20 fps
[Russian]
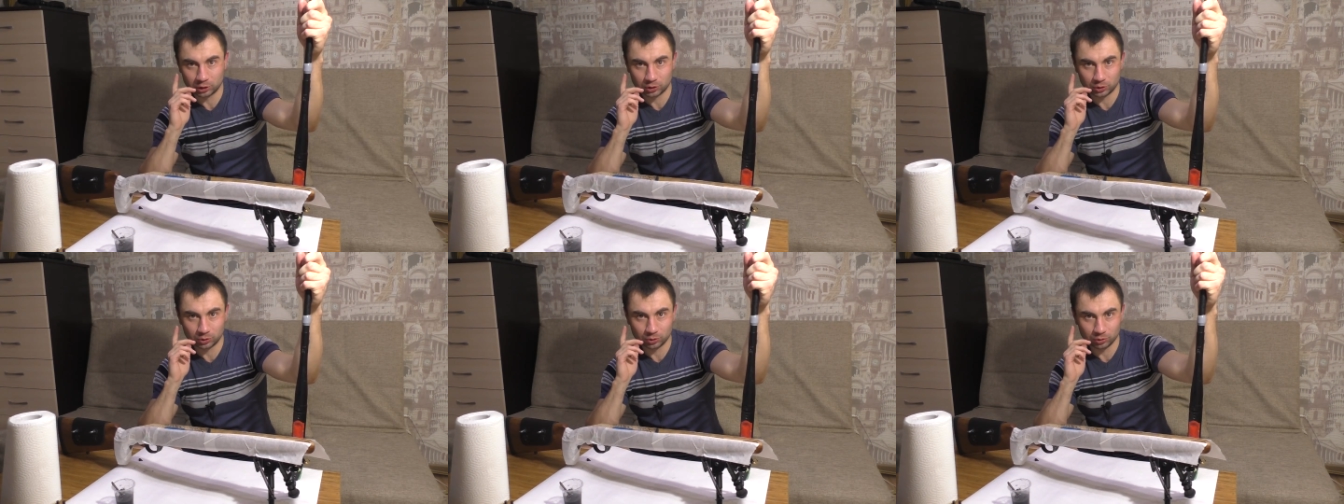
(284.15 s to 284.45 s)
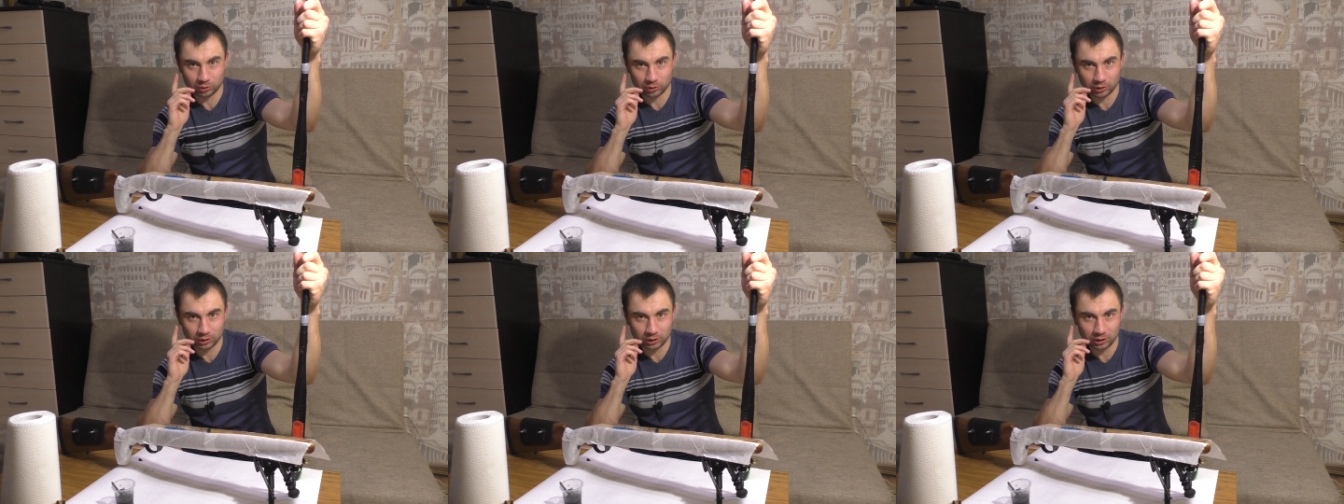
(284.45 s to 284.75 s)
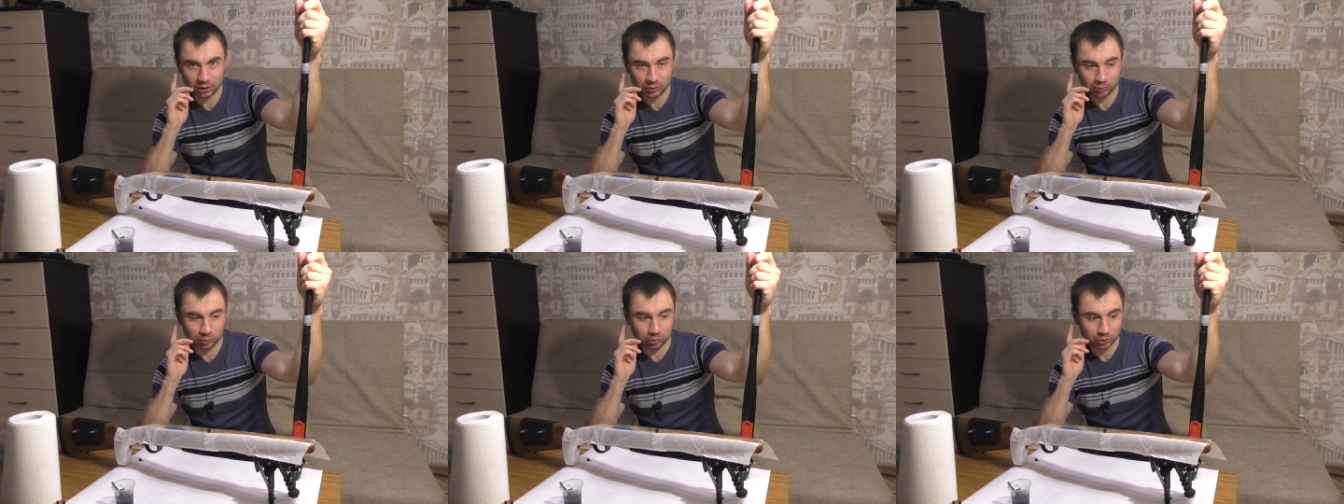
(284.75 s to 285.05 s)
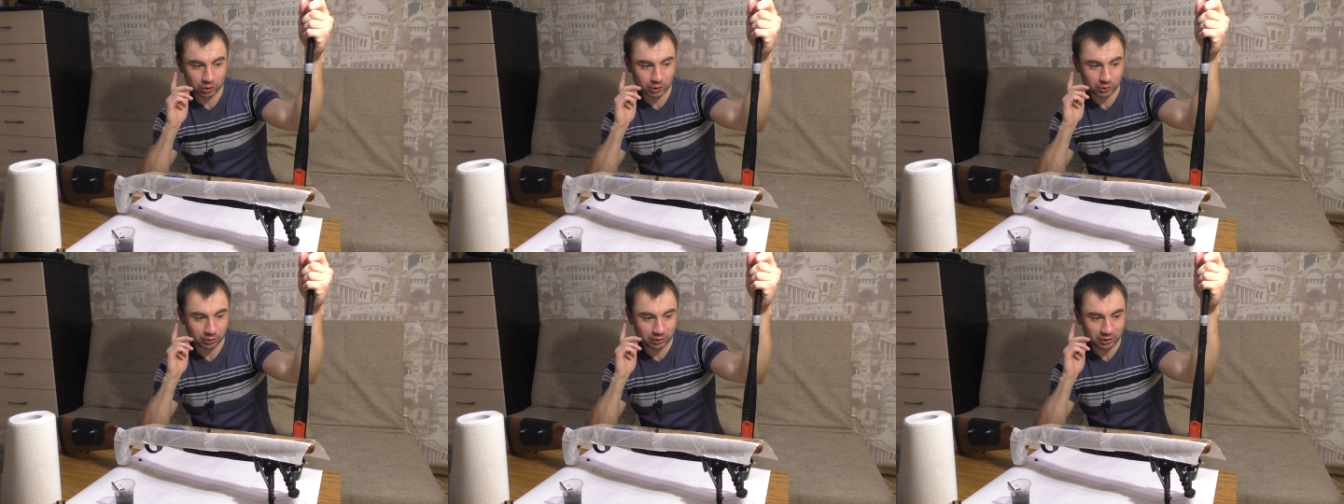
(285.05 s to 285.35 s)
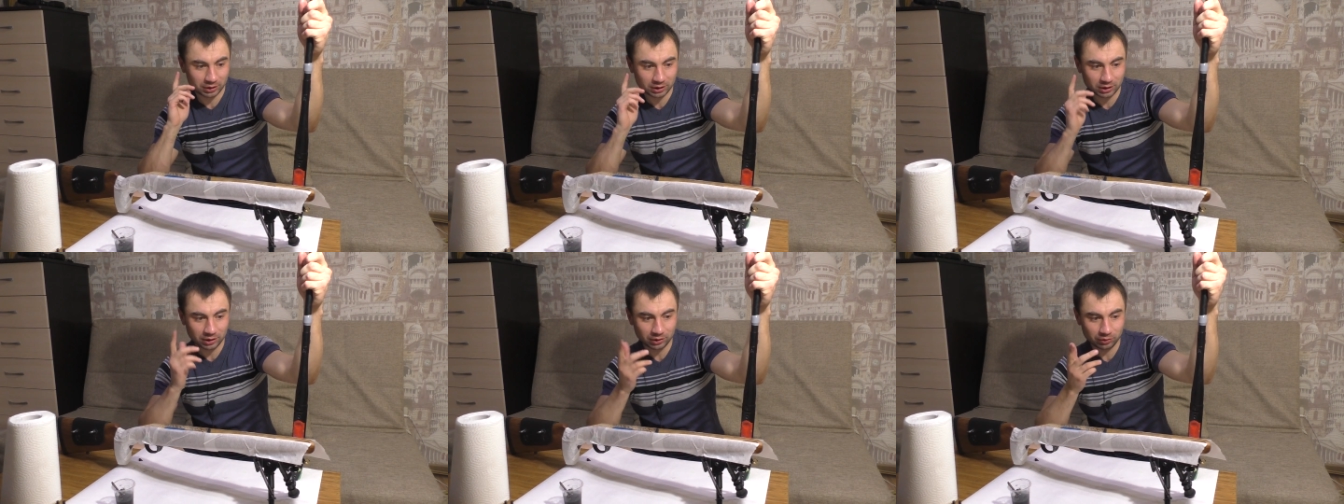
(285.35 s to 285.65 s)
что надо
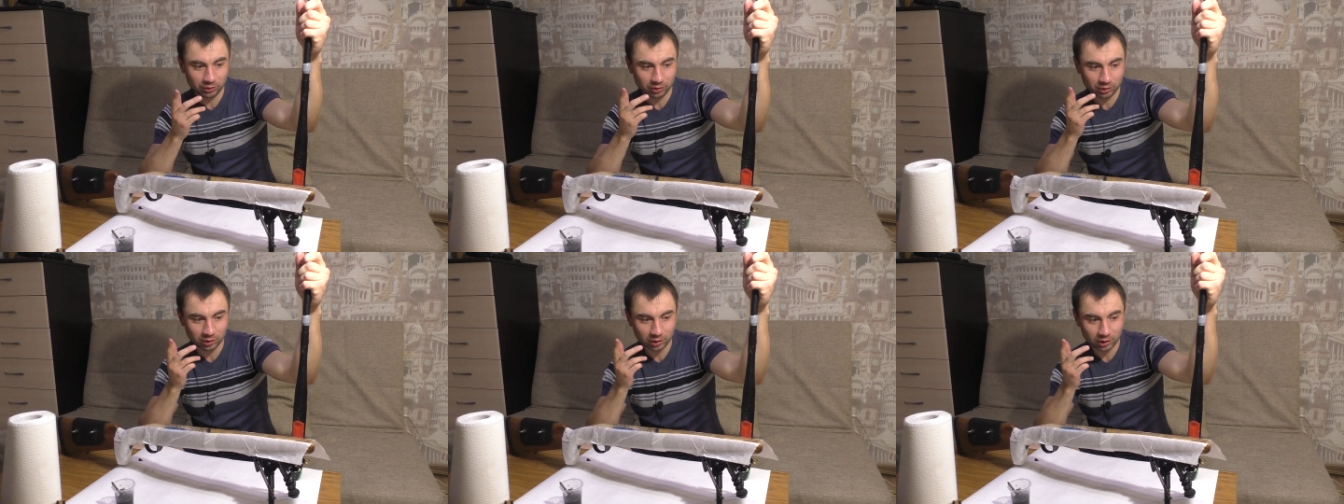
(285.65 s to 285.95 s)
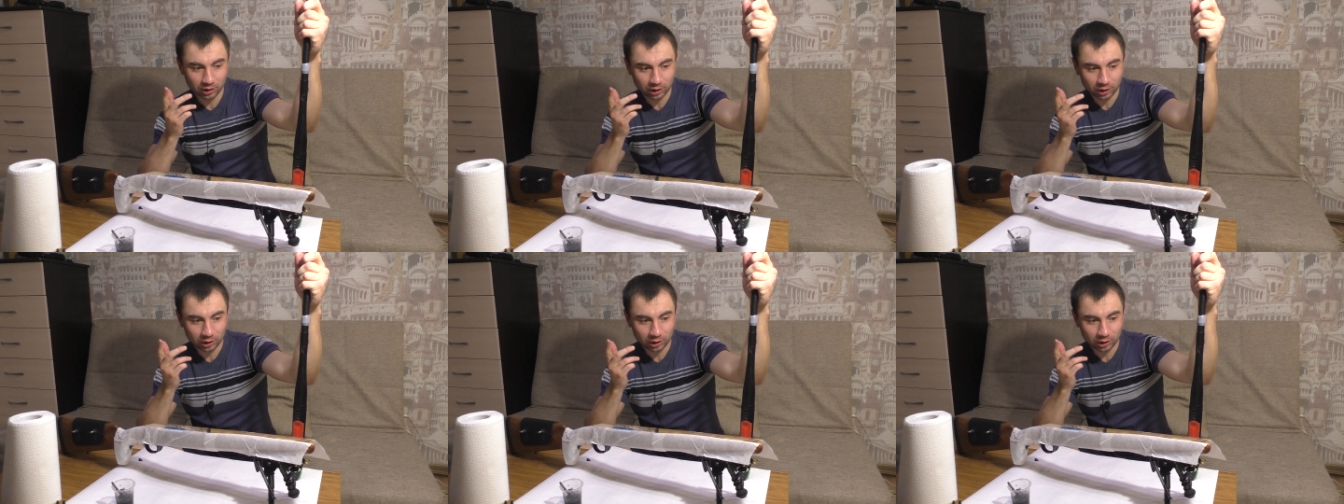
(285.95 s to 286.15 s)
использовать киви,